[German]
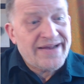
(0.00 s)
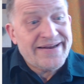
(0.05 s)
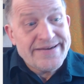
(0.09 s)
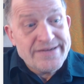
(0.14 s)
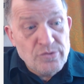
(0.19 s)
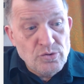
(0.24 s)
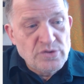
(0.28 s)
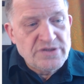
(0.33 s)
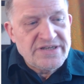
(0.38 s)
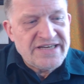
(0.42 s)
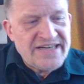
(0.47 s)

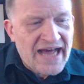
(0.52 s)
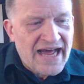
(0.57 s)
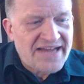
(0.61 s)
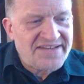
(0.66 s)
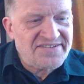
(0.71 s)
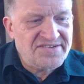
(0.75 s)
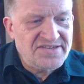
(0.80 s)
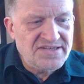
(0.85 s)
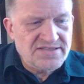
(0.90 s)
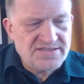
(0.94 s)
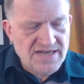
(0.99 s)
Gut, die
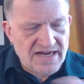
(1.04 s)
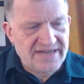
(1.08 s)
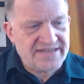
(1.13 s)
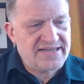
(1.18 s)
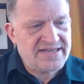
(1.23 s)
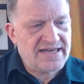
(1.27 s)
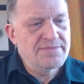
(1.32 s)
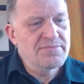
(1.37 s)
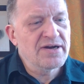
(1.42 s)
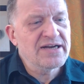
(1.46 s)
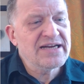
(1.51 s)
Nazis, sage ich
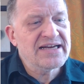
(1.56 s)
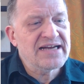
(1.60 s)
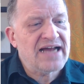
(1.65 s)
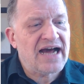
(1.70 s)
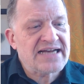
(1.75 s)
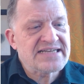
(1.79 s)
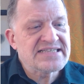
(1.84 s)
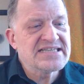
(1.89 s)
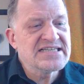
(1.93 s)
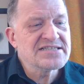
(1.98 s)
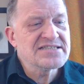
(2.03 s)
ja immer, die
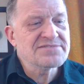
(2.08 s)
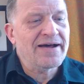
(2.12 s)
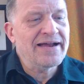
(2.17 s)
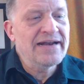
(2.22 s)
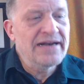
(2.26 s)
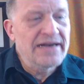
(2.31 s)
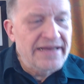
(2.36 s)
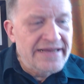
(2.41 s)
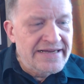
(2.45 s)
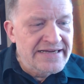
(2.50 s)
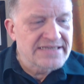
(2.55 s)
Nazis waren
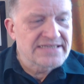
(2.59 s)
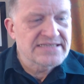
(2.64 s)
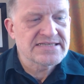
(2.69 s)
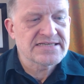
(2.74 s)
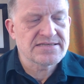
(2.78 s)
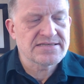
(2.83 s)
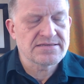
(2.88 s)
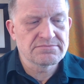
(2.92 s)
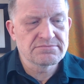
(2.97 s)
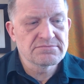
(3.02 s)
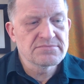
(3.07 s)

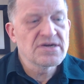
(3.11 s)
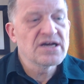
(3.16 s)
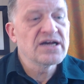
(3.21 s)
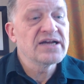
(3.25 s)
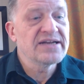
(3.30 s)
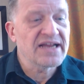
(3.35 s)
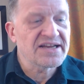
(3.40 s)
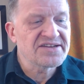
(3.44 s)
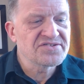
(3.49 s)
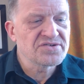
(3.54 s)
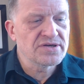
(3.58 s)
links,
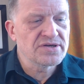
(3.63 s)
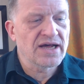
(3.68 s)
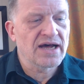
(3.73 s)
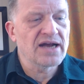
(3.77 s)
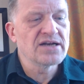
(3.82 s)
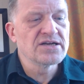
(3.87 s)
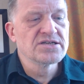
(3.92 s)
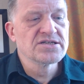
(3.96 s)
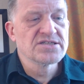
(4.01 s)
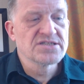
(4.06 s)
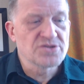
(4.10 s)

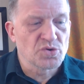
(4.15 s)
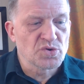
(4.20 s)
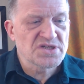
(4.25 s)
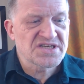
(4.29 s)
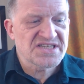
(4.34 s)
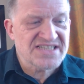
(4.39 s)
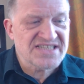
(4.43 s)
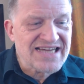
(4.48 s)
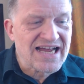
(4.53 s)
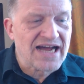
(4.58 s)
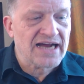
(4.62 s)

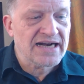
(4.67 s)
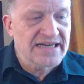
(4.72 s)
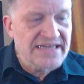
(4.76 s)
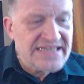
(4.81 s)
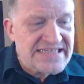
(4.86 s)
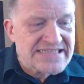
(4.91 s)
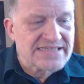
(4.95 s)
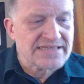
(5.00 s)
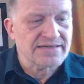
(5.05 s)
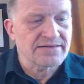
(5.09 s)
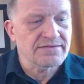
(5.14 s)

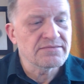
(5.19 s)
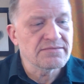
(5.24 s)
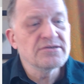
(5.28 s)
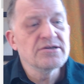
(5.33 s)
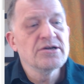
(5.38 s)
Nationalsozialisten.